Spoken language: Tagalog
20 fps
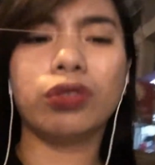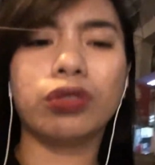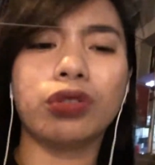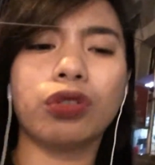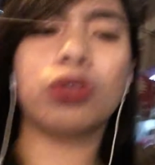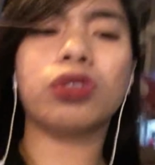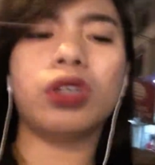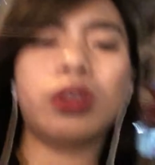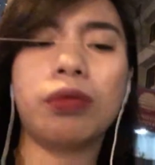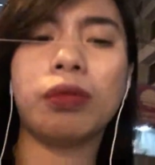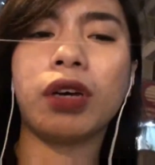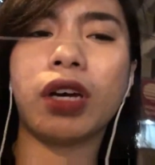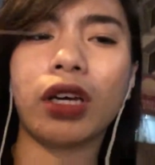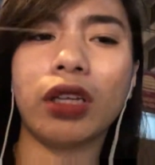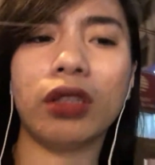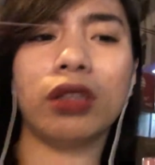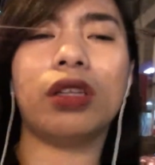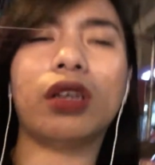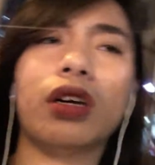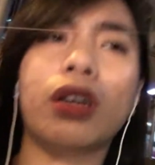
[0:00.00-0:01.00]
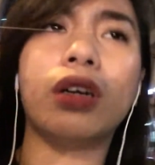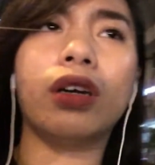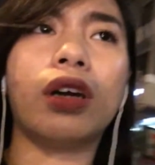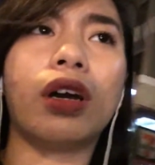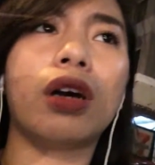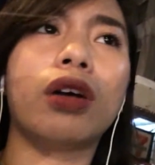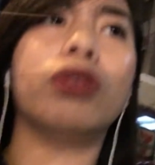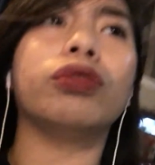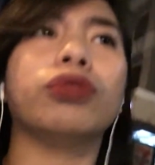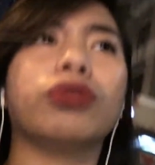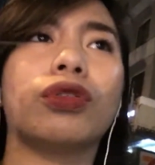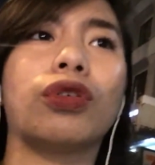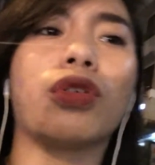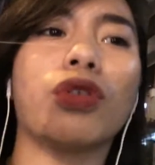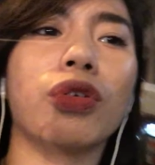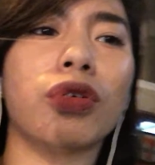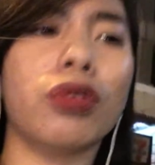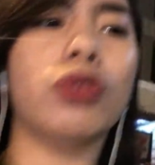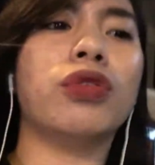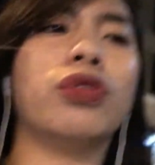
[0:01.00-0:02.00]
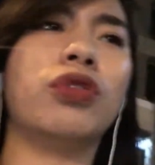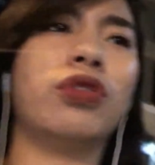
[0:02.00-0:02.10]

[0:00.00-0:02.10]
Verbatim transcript: gusto ko na magandang outro.